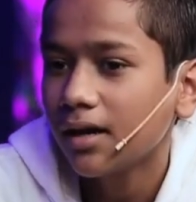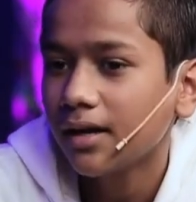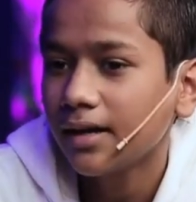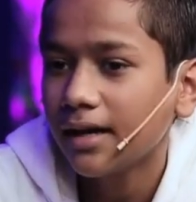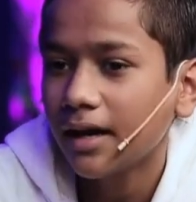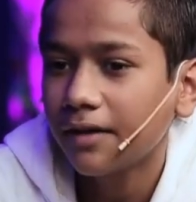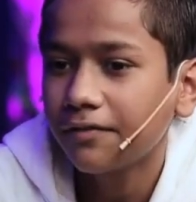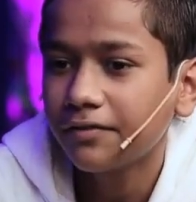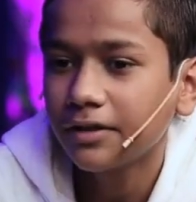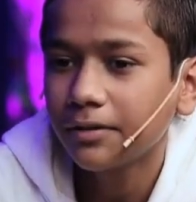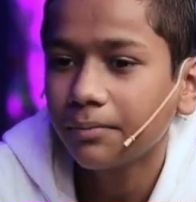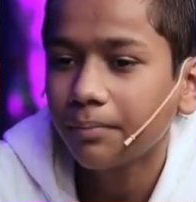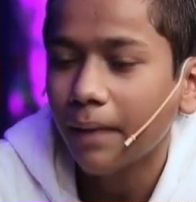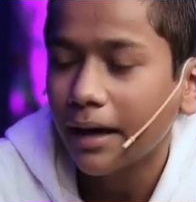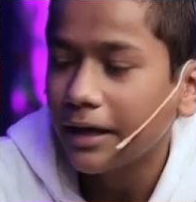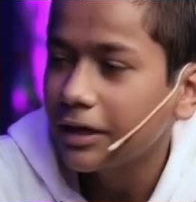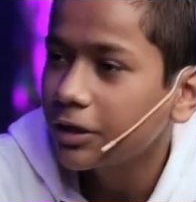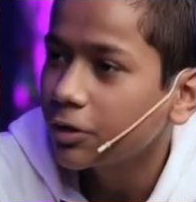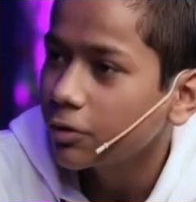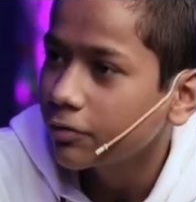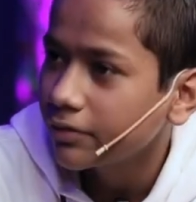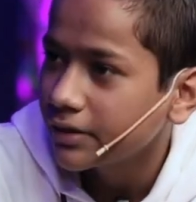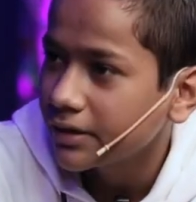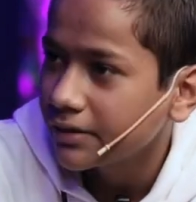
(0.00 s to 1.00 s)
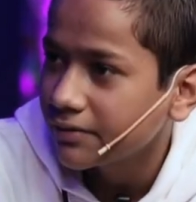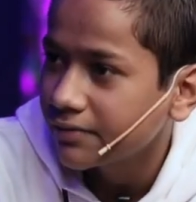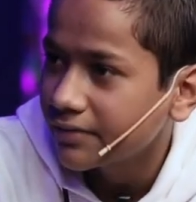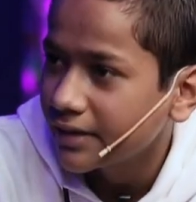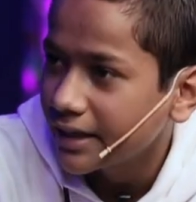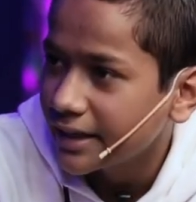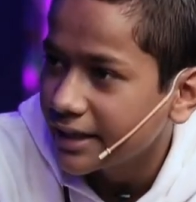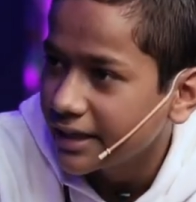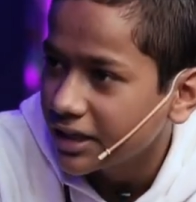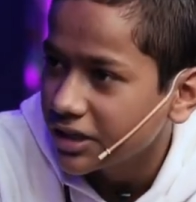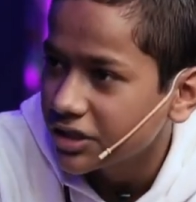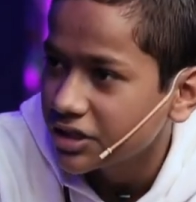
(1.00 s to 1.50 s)
या फिर माइक्रोवेव
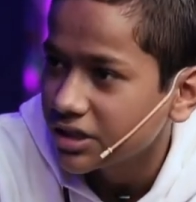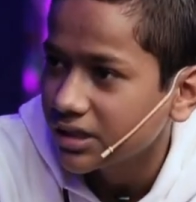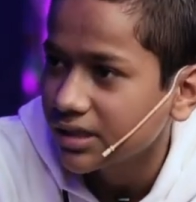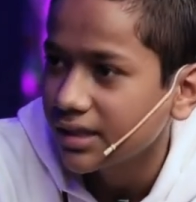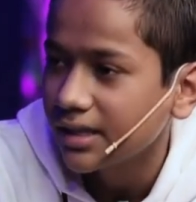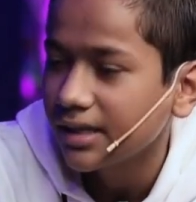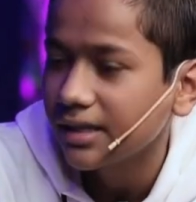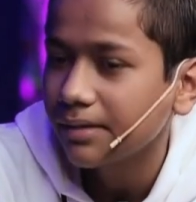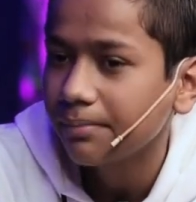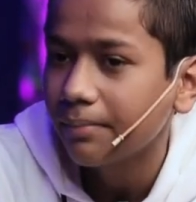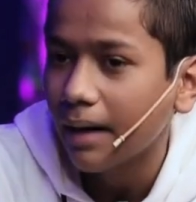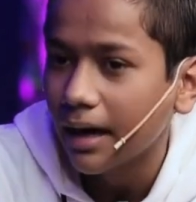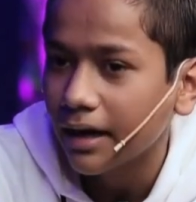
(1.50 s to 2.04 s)
रेडिएशन है